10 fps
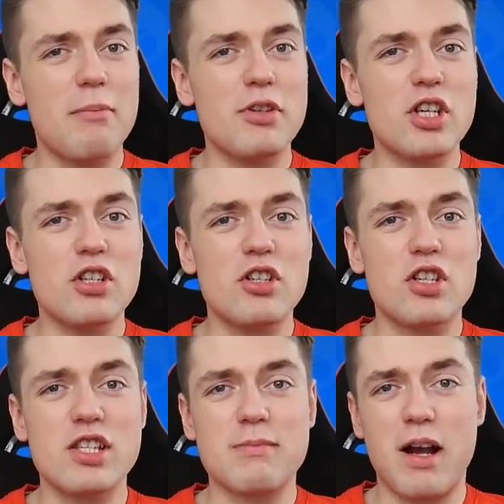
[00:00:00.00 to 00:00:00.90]
aby cieszyć
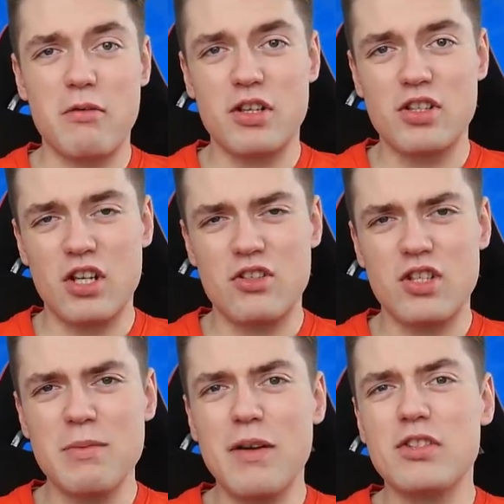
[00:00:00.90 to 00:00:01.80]
się z małych rzeczy.
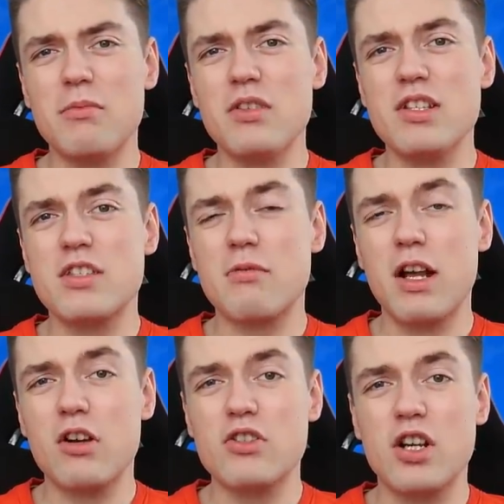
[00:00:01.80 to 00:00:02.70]
Nie ma w tym nic
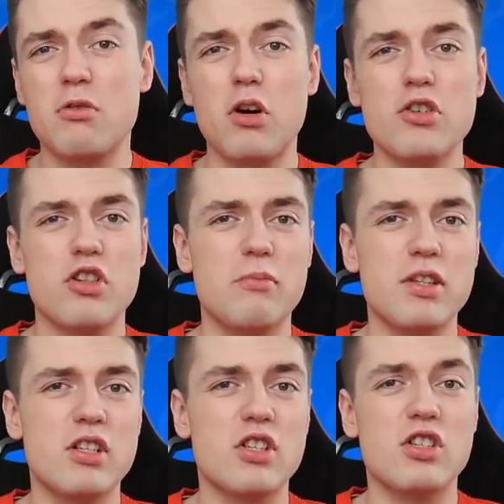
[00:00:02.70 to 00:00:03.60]
złego, że głośno
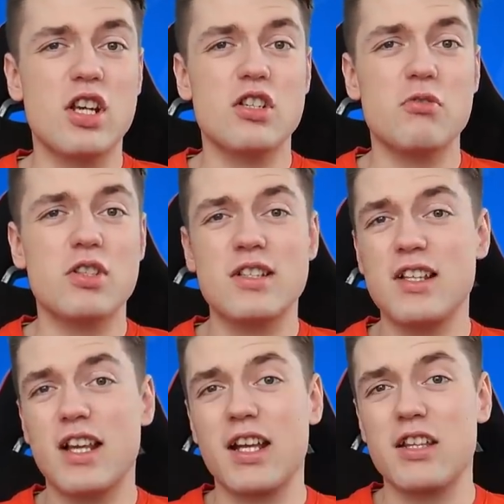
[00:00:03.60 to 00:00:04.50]
będziesz cieszył się z
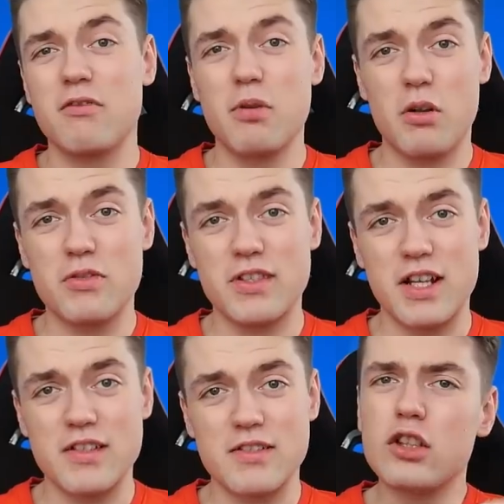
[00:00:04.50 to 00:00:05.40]
legendy w Brawl
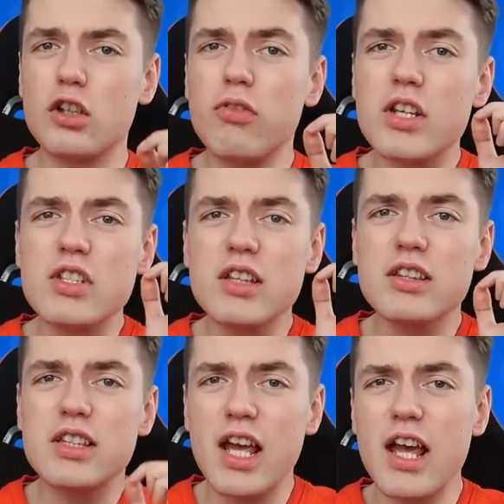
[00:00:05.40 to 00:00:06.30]
Stars. To właśnie
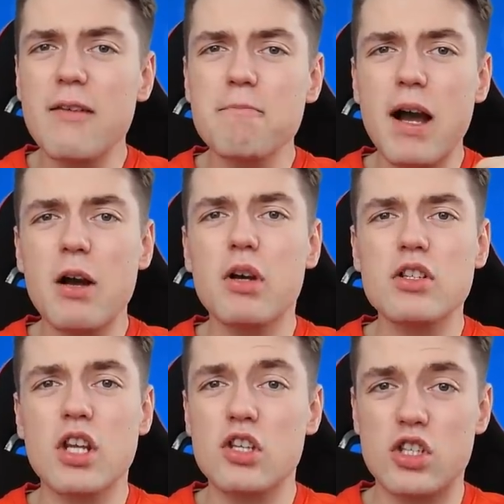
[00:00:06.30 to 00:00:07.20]
te małe
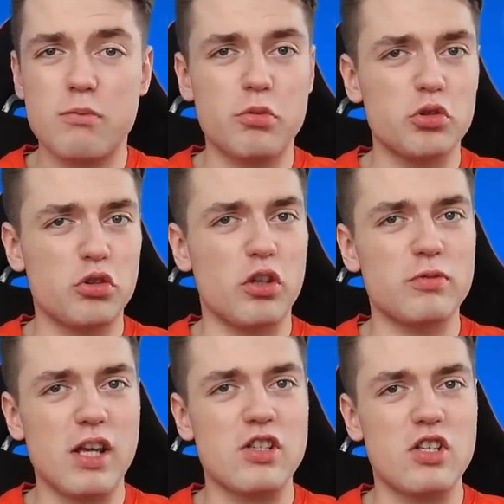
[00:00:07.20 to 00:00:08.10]
rzeczy budują
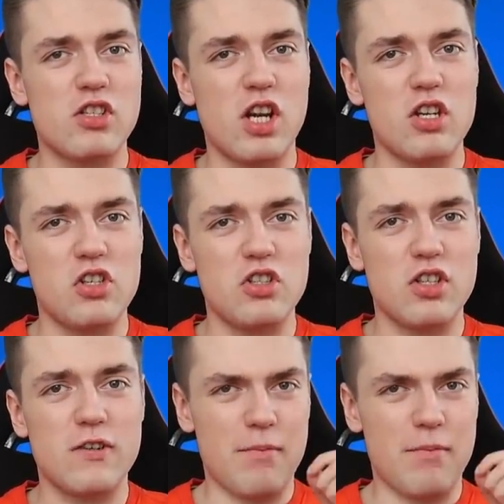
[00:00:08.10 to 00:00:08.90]
nasze szczęście.